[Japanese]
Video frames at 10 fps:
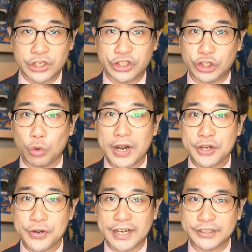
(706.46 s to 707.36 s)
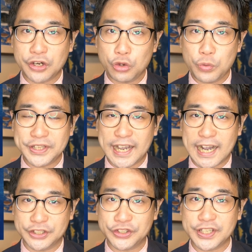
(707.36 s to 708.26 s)
シロワニを語る上で
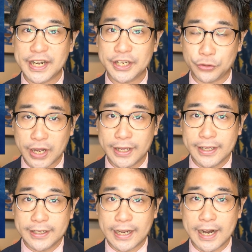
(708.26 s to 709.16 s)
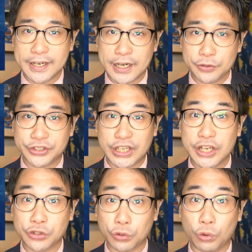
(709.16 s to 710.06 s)
外せないのが彼らの
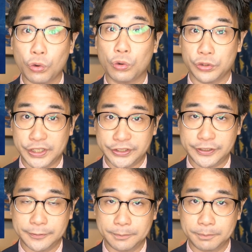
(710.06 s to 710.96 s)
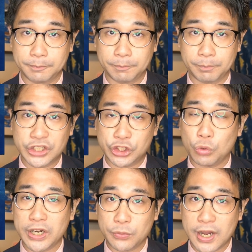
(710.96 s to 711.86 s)
生殖方法です。
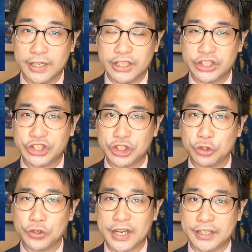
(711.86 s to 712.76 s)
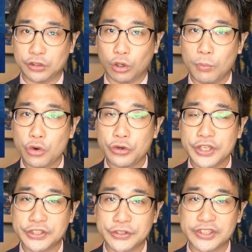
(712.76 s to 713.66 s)
シロワニは子宮内で共
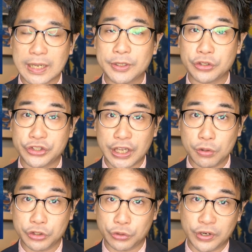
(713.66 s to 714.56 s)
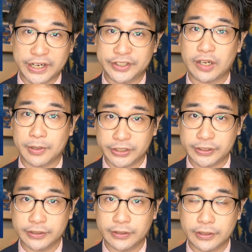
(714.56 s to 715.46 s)
食いするサメとしてよく紹介されま
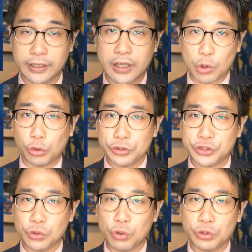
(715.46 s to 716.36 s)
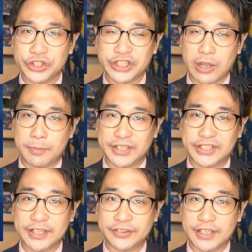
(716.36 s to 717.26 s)
す。この情報自体は間
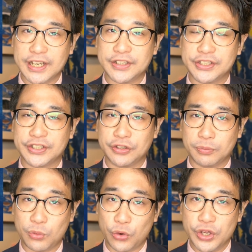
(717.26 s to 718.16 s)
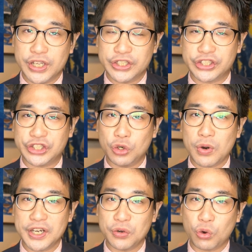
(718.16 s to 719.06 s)
違っていないんですけども、
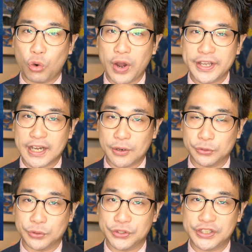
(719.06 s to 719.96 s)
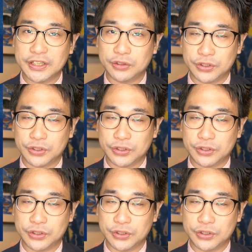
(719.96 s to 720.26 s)
シロワニの怖い顔とセッ